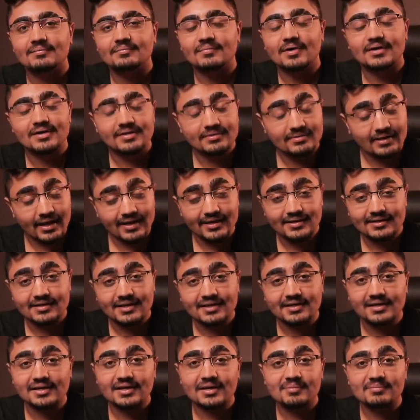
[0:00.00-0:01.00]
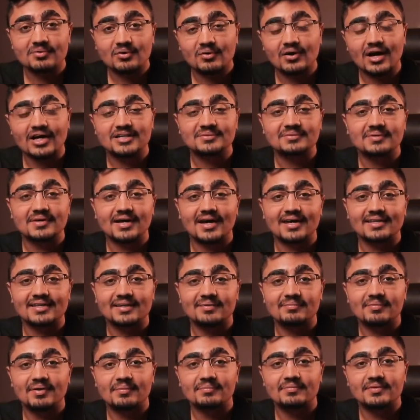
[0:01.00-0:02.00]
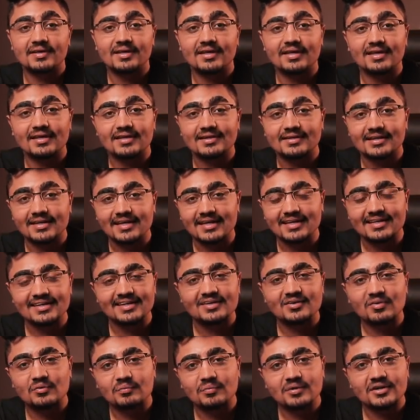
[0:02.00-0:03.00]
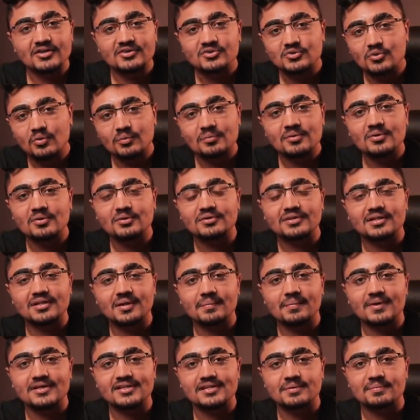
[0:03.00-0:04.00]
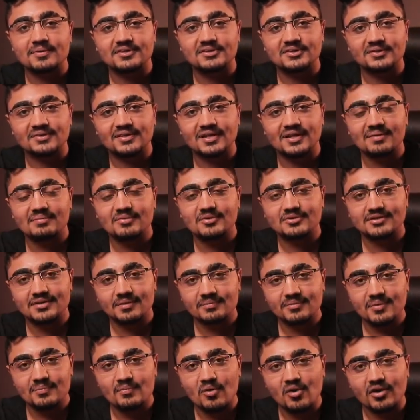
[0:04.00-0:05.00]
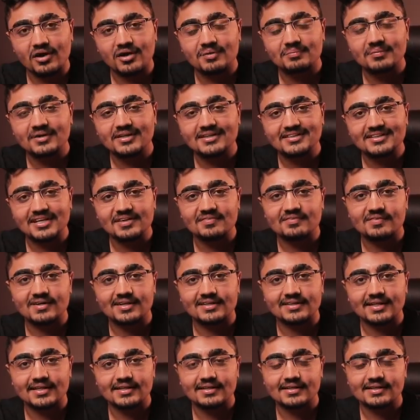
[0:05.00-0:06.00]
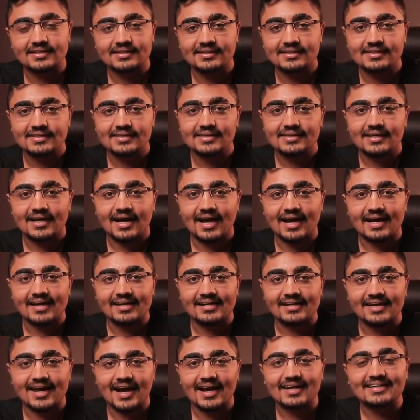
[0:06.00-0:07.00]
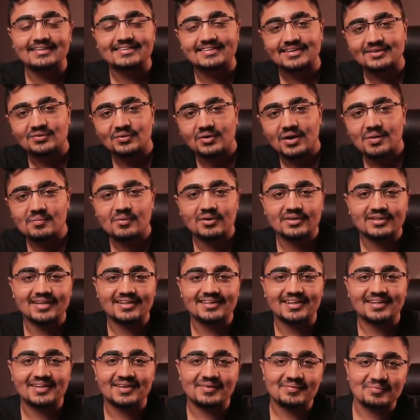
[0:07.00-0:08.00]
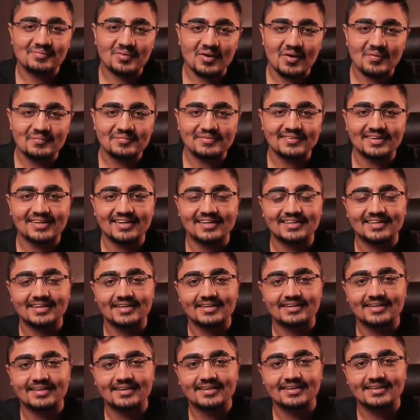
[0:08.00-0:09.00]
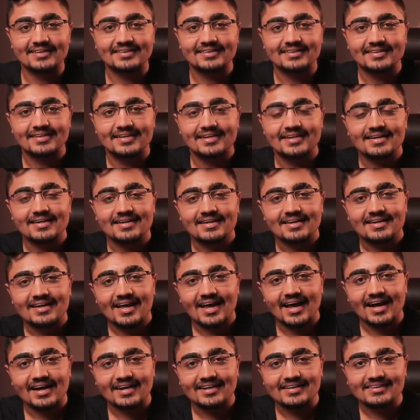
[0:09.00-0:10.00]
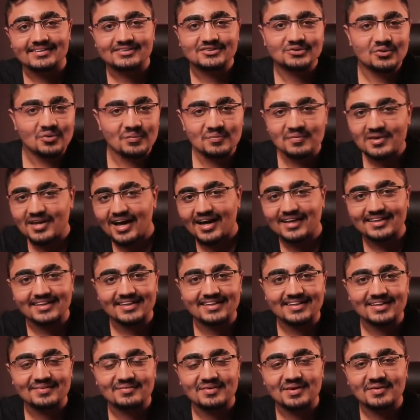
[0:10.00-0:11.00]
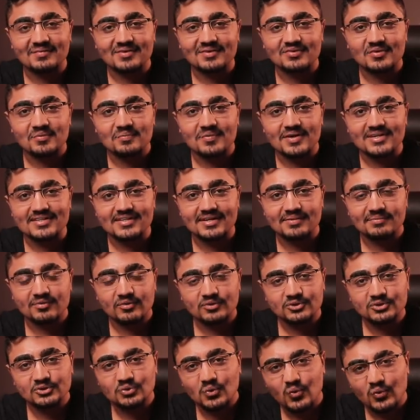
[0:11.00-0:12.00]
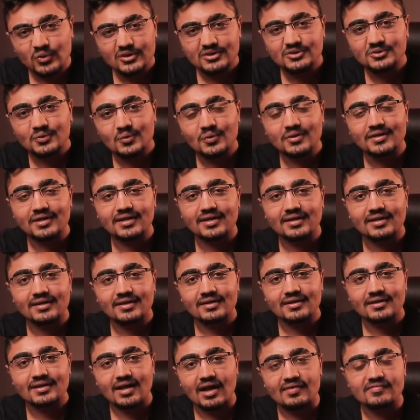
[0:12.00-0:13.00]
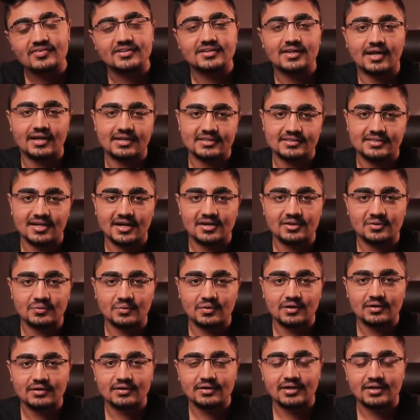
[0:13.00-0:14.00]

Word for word: मैं लाइक like, लिटरली मेरे को आज भी याद है मैं अपने एक एक रुपये जो भी होते थे पैसे बचे होते थे मैं उससे अपनी पॉकेट मनी सेव करता था एंड डैड से थोड़ा बहुत लेता था मॉम से लेता था एंड जो भी आते थे मेरे पास वो पैसे में वो जोड़ जोड़ के कैफ़े जाना स्टार्ट हुआ